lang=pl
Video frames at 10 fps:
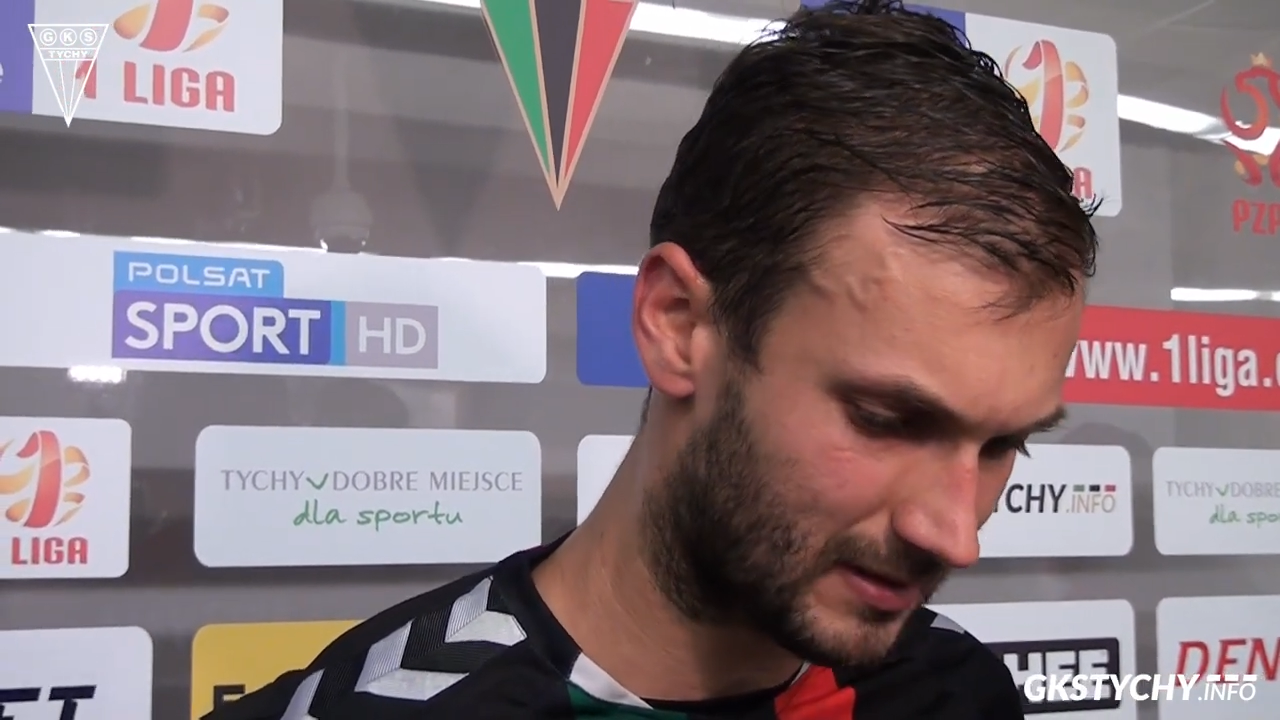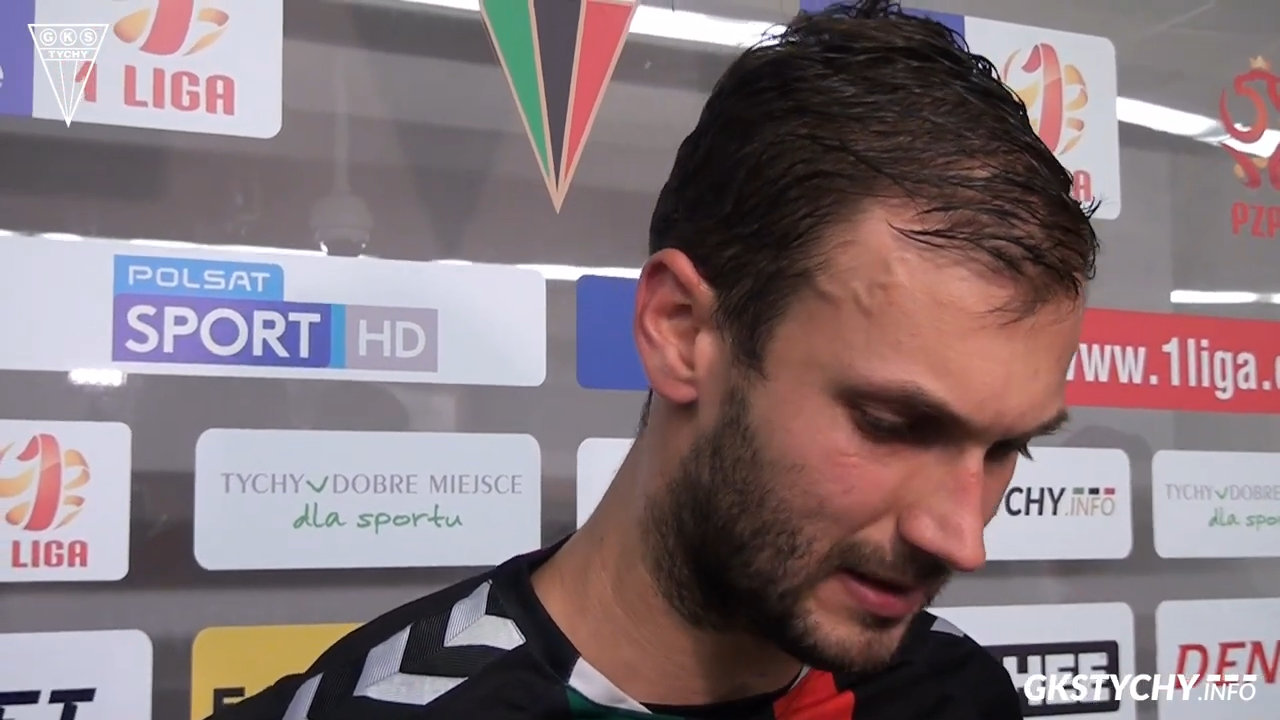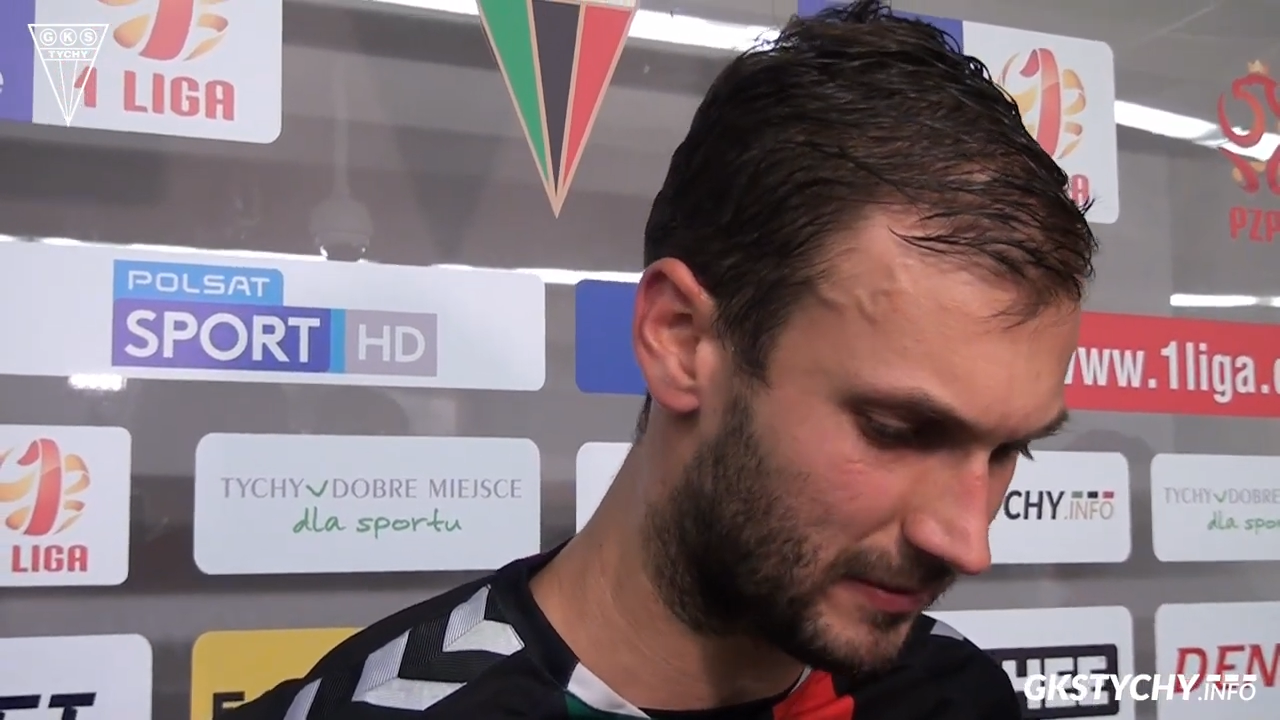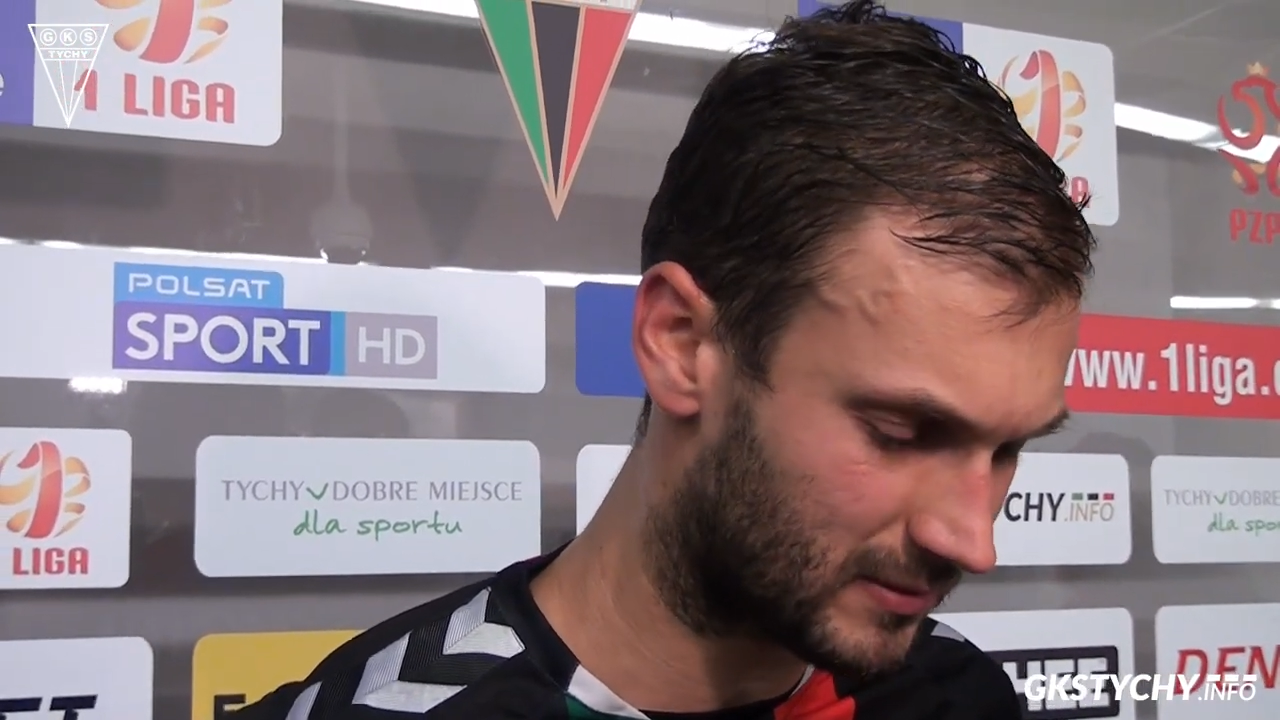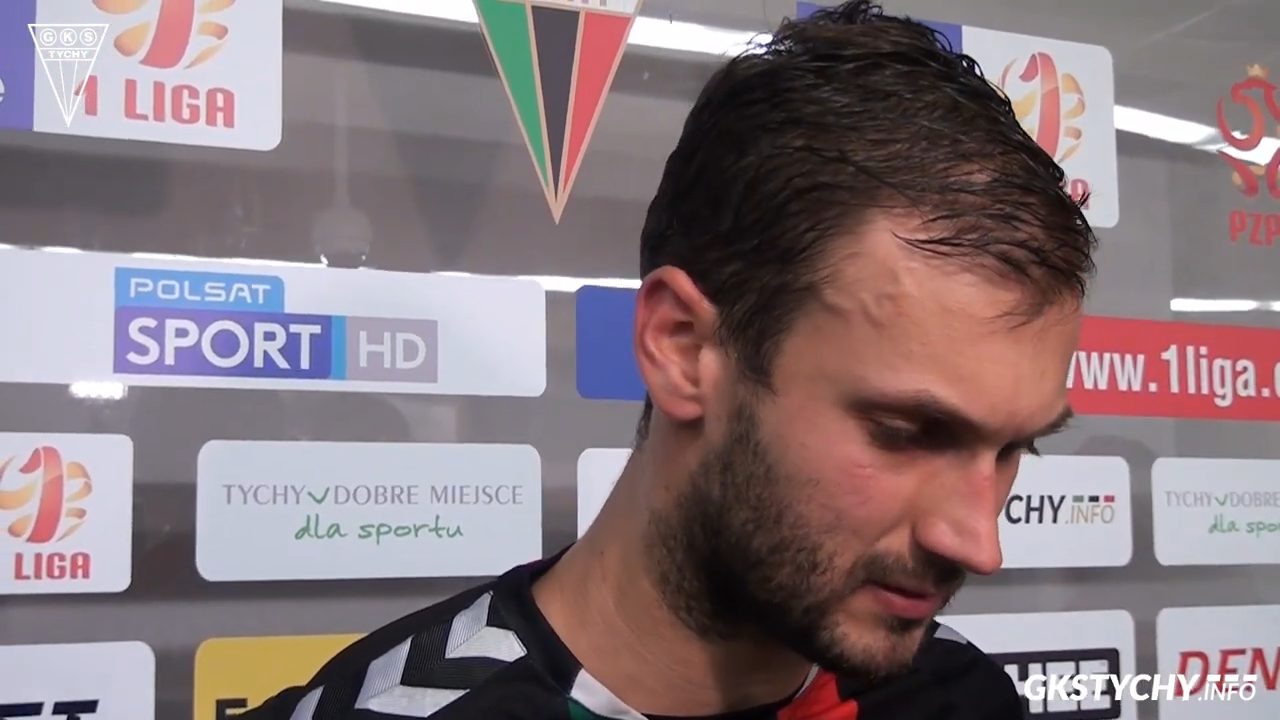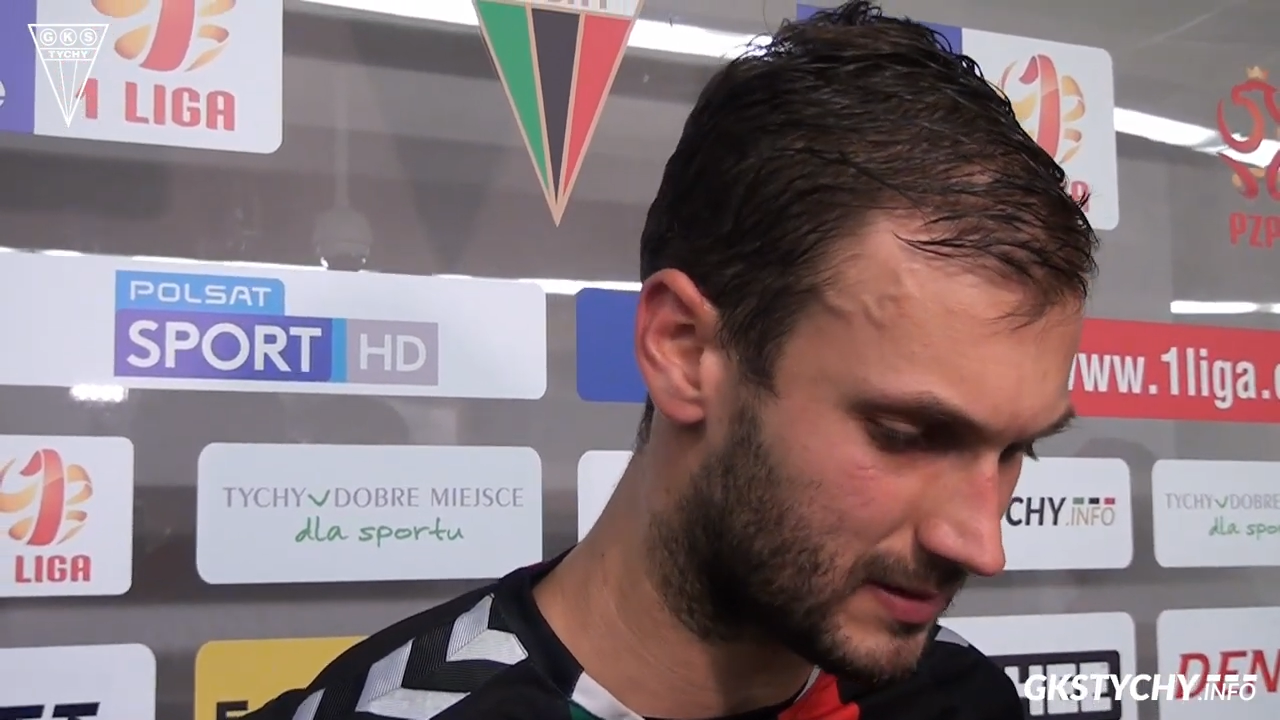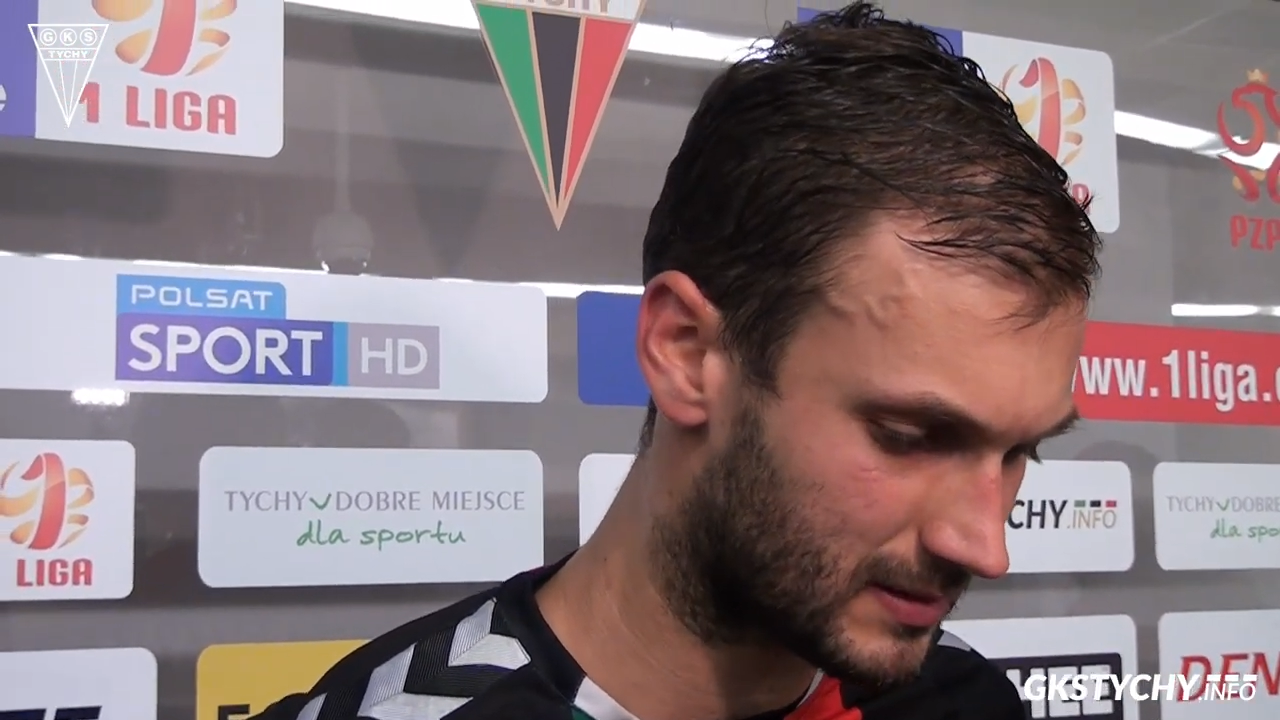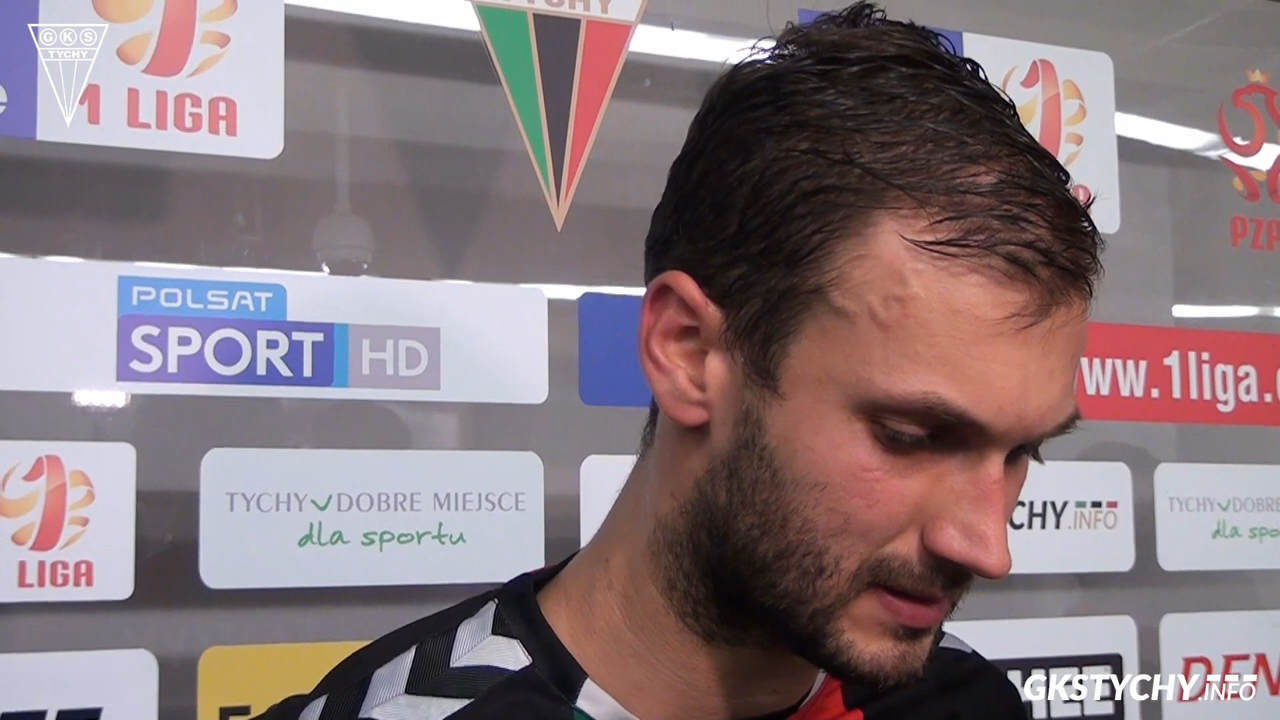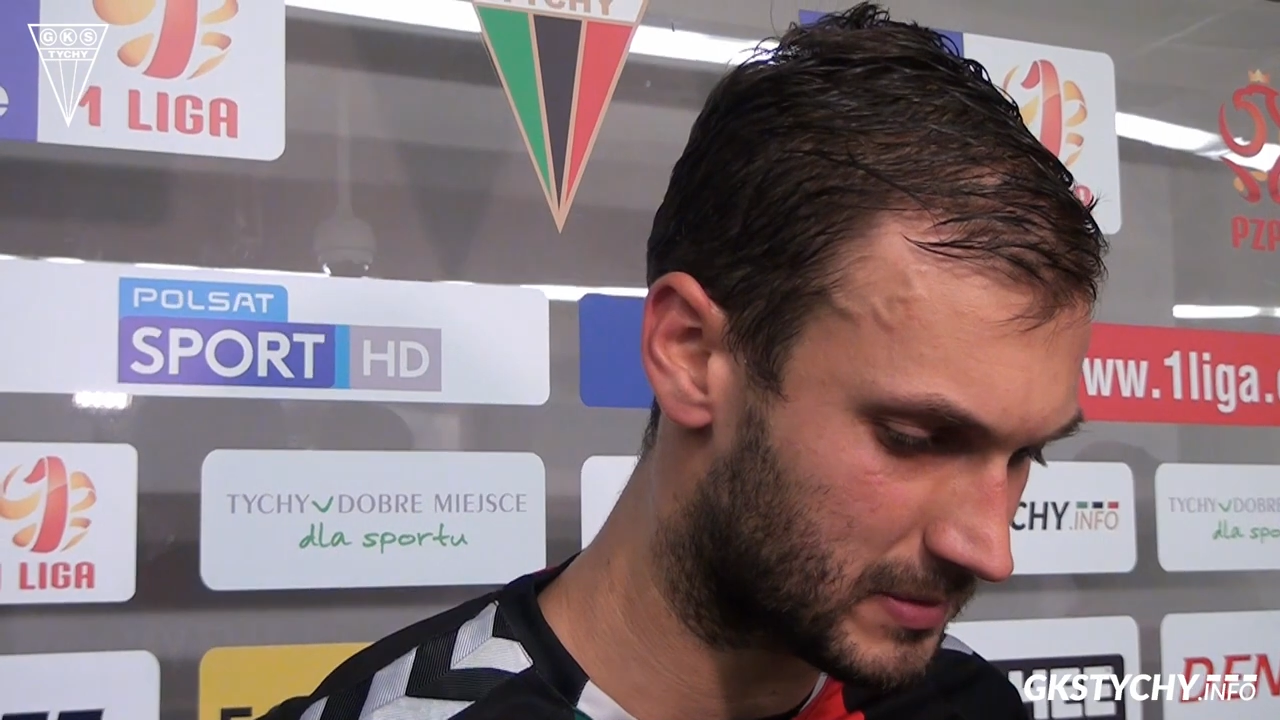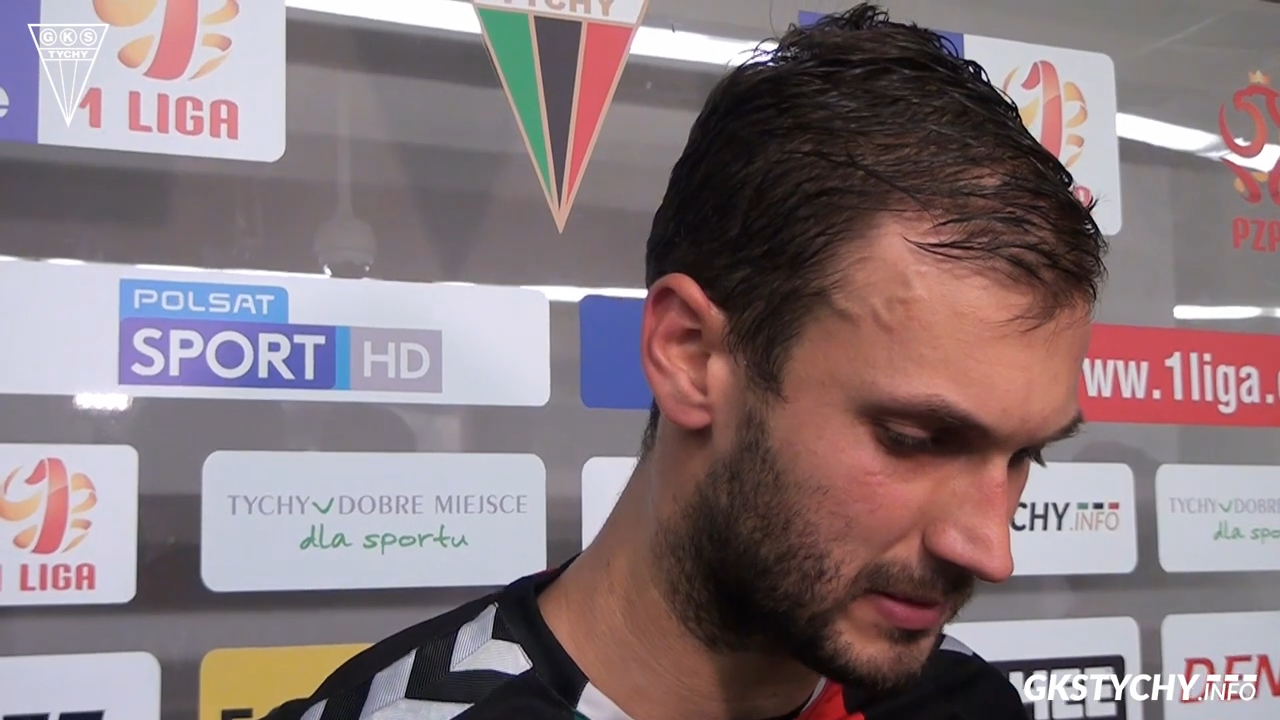na pewno z